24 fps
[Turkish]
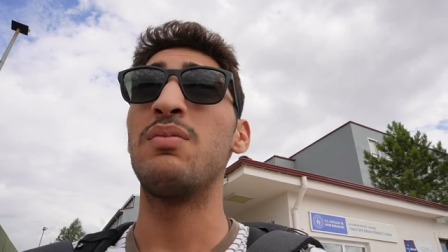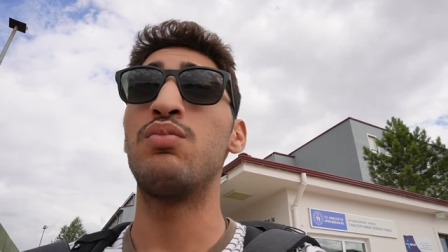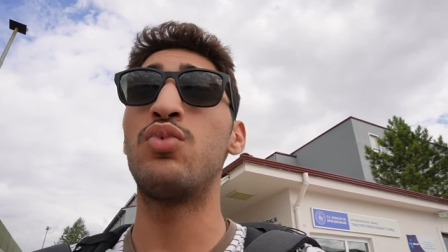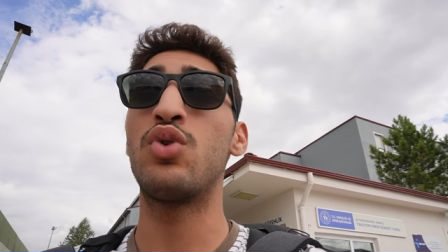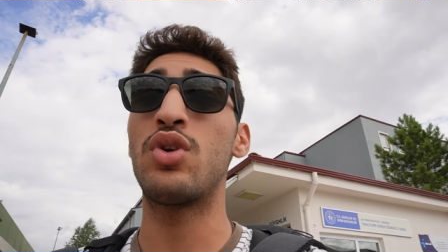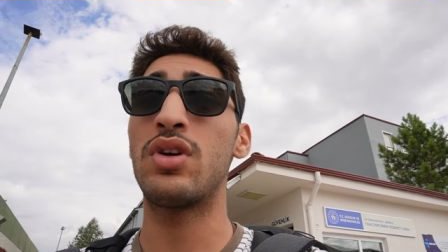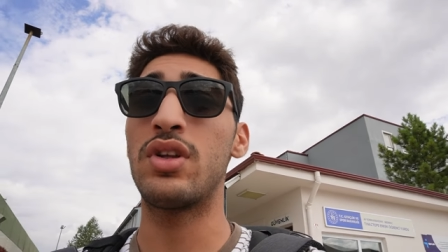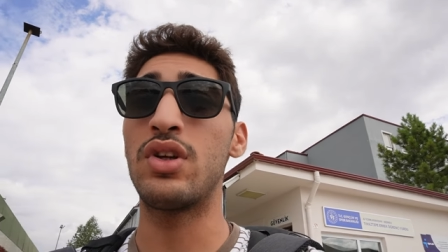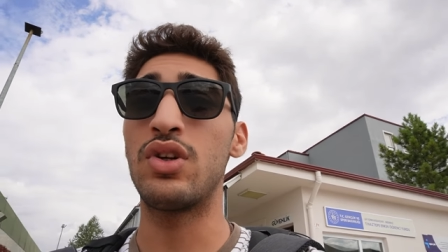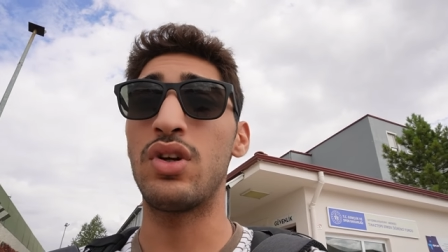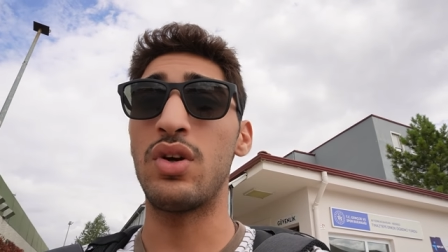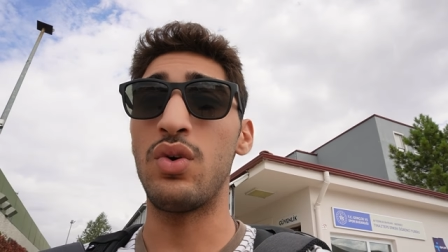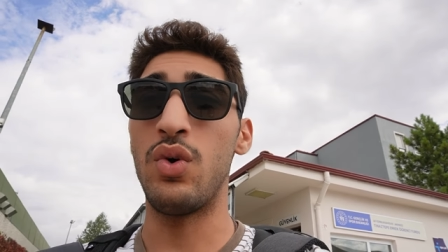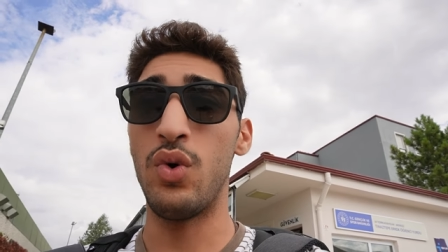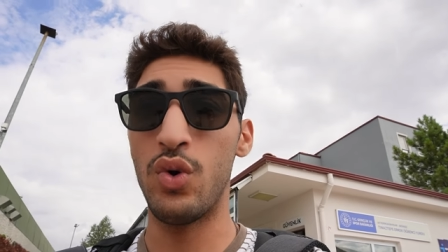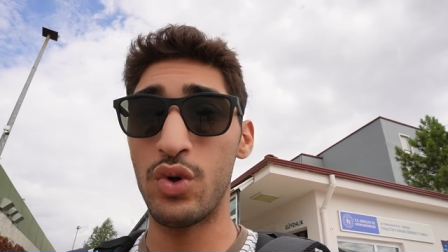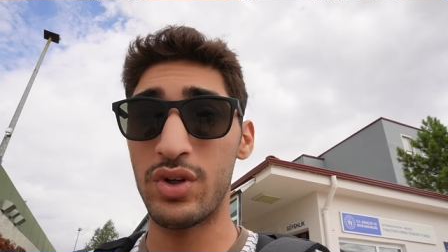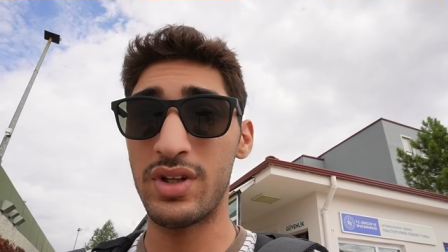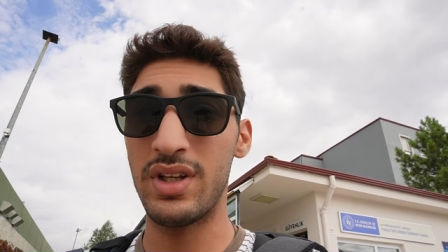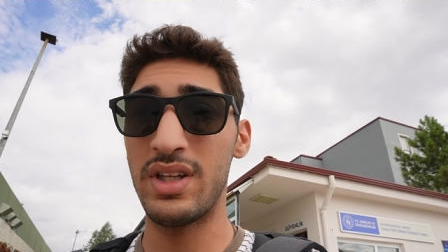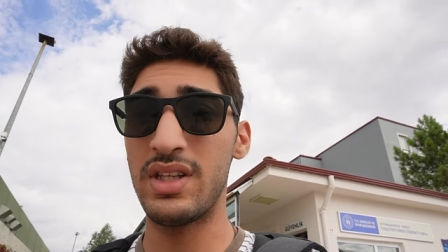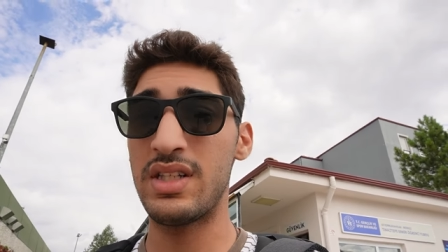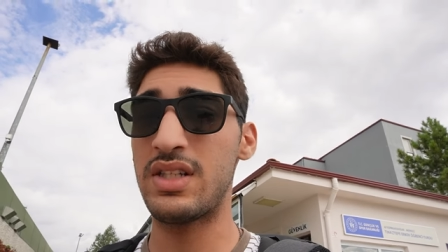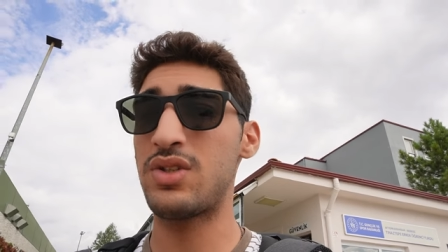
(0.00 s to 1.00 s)
Burada
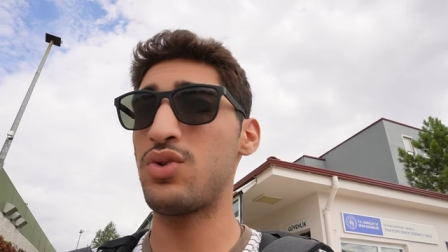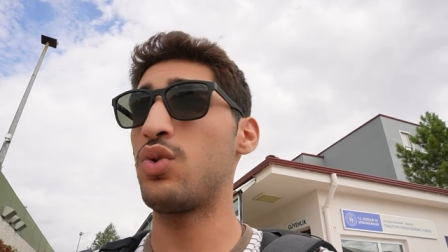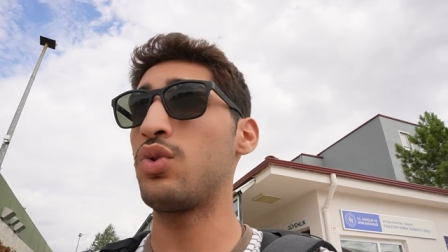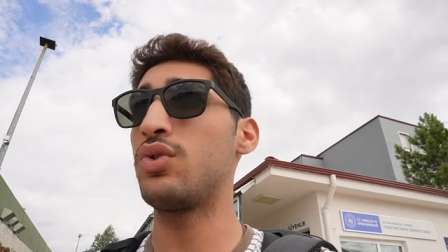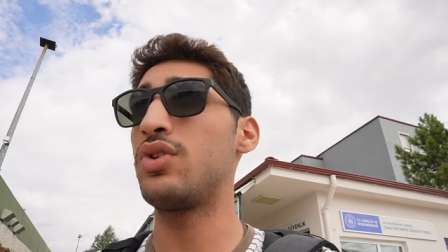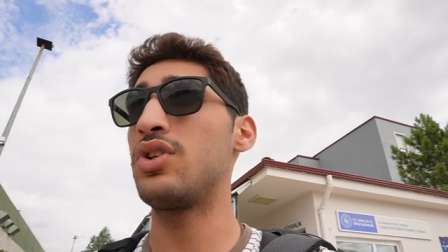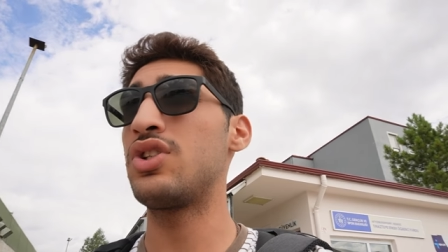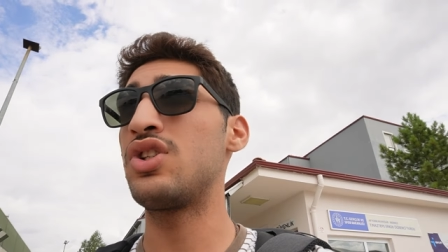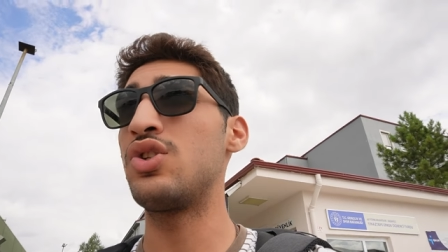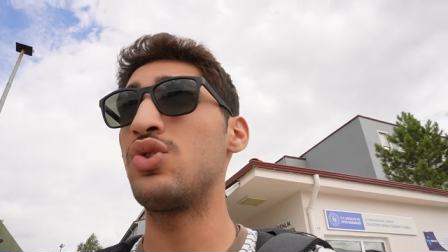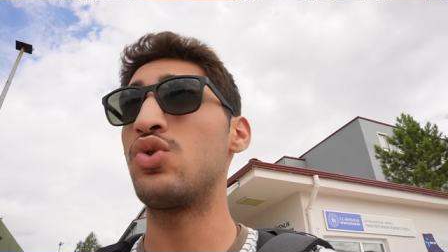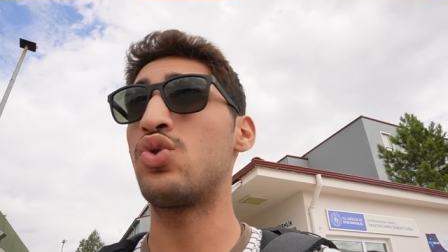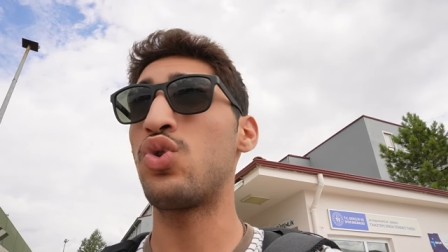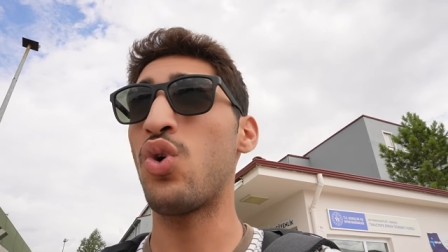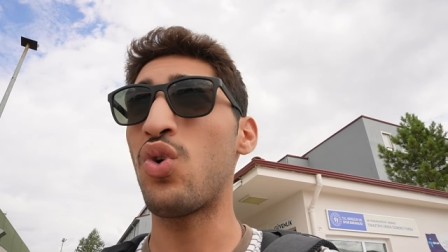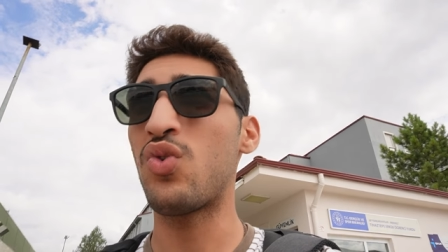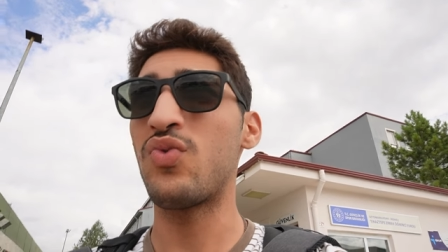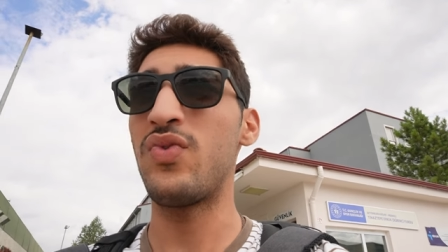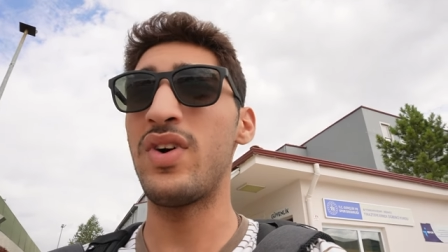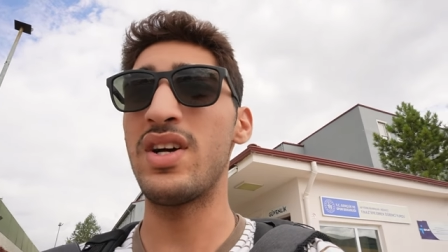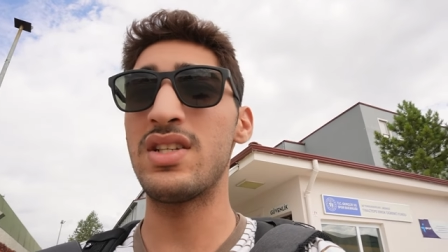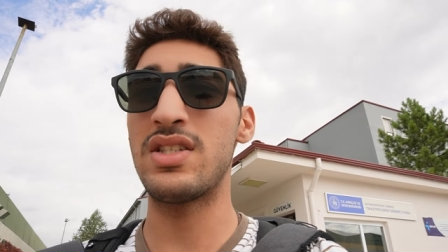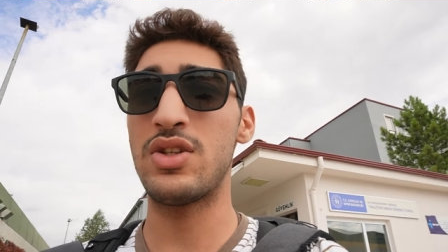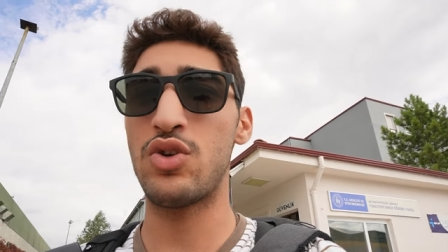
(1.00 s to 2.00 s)
organize olduğu için çok
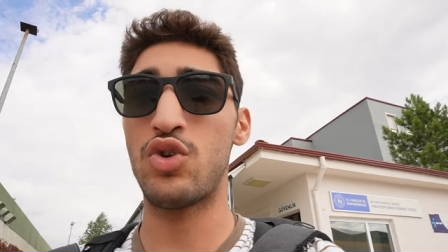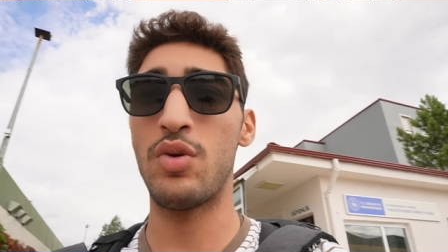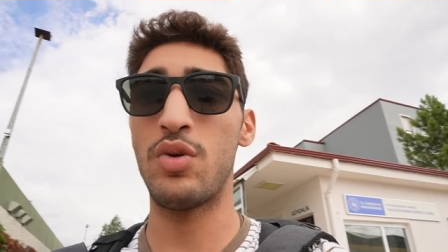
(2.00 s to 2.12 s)
fazla